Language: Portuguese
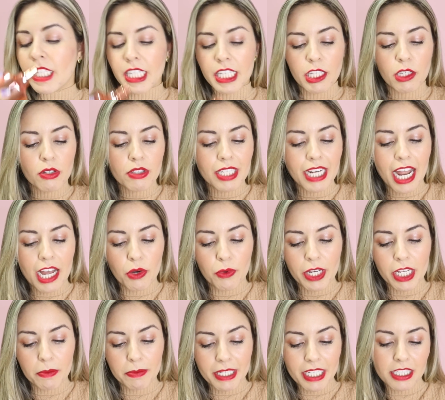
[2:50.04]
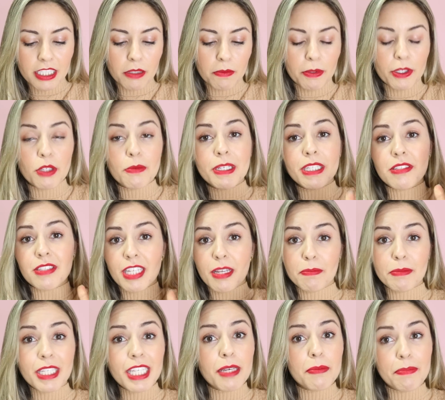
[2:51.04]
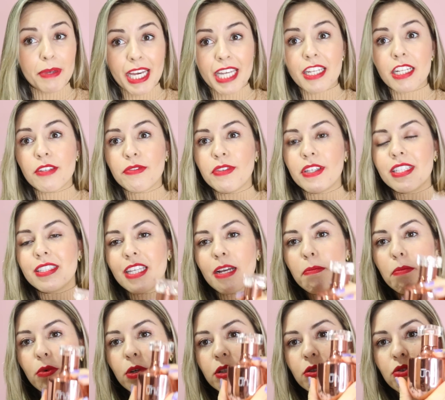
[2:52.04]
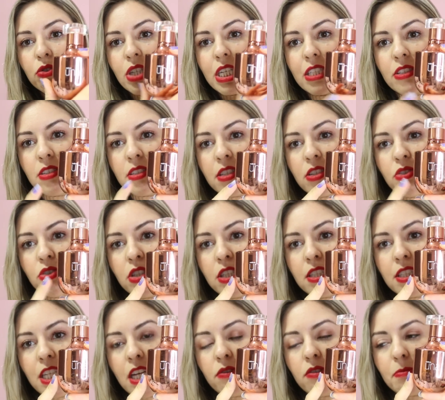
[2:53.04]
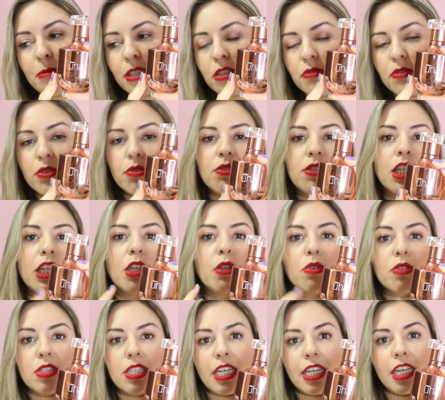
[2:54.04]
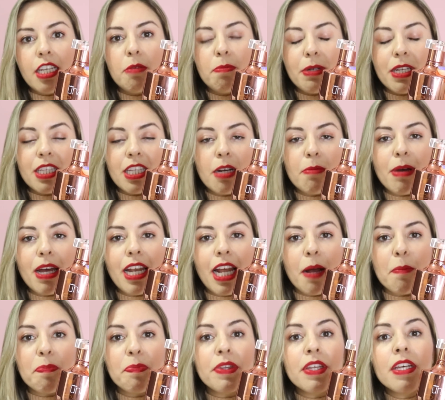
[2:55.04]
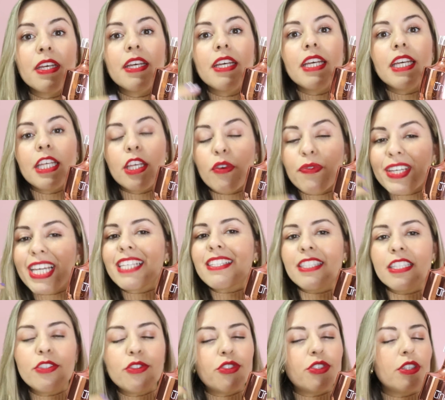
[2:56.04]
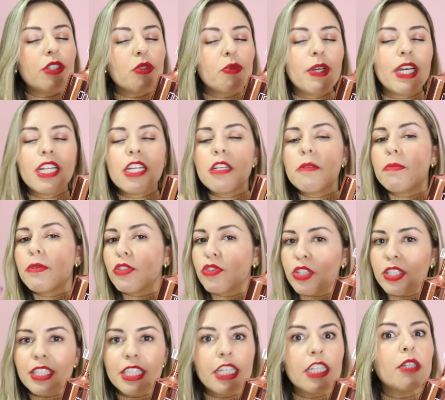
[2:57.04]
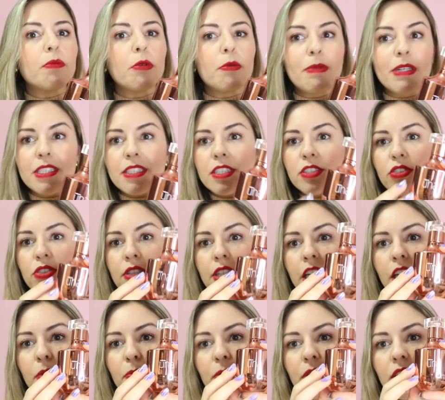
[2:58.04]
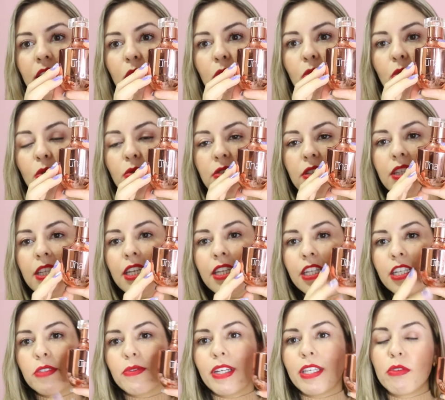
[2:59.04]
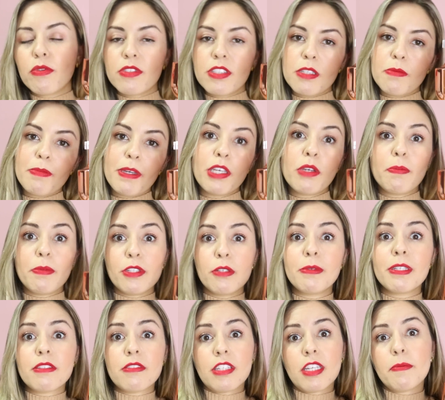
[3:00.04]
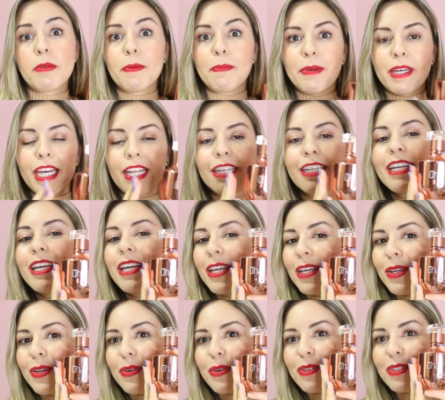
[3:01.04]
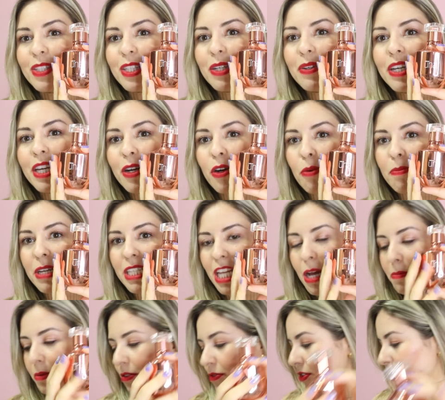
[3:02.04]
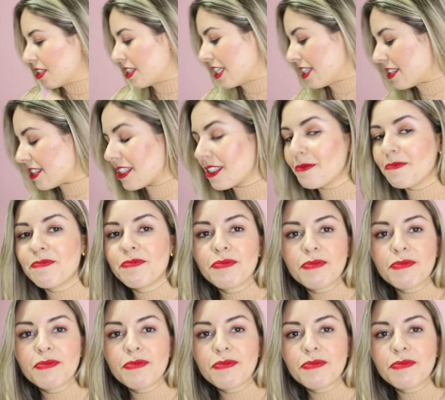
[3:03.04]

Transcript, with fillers: E eu trago ele porque, assim, pelo menos na minha pele ele fixa muito, gente. Esses dias tava mais friozinho, eu usei ele pra trabalhar. E eu fiquei sentindo ele, ele projetando por bastante tempo, então considerando aí o desempenho, pelo menos na minha pele, eu consigo recomendar pra vocês.